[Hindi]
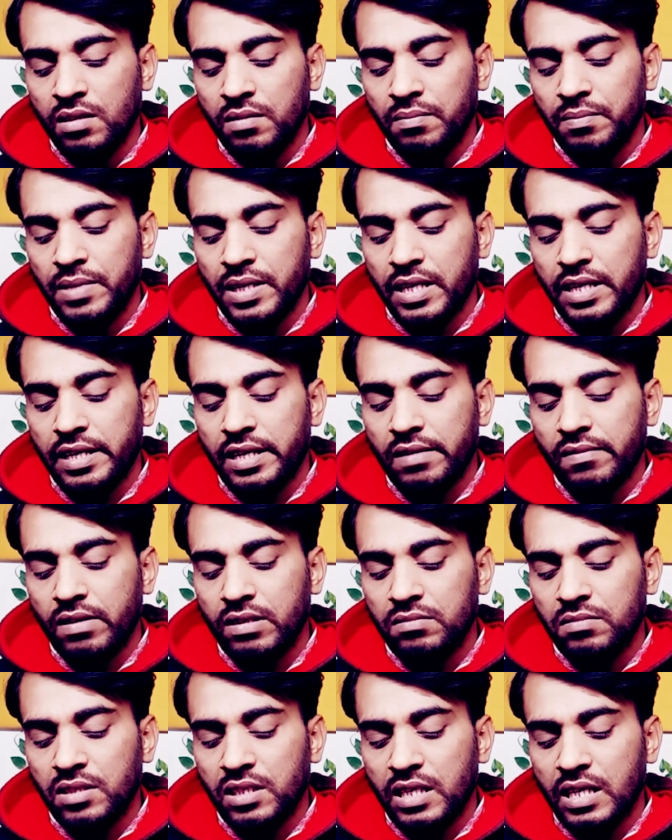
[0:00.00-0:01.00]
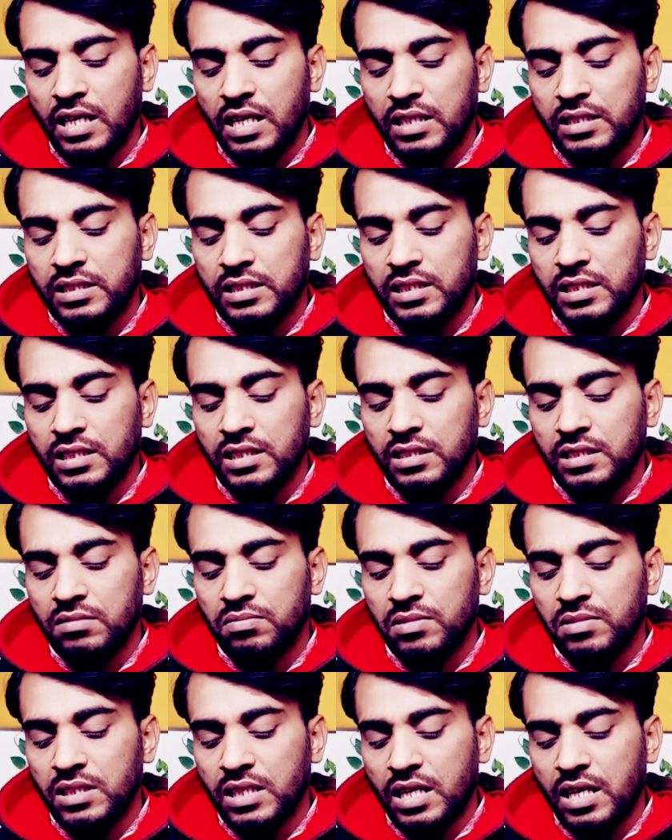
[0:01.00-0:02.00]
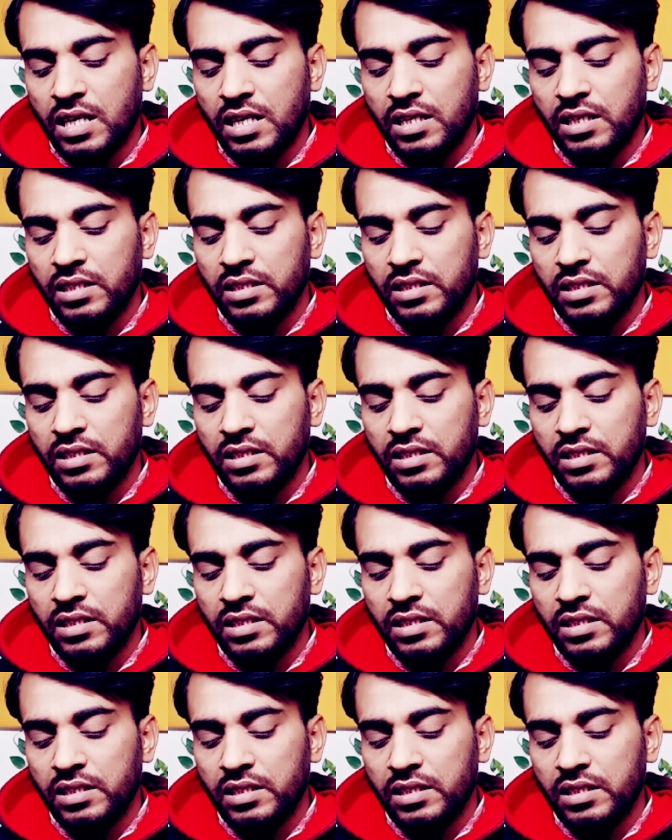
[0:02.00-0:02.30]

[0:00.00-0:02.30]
बैक आने के बाद में गैलेक्सी इसमें जाना है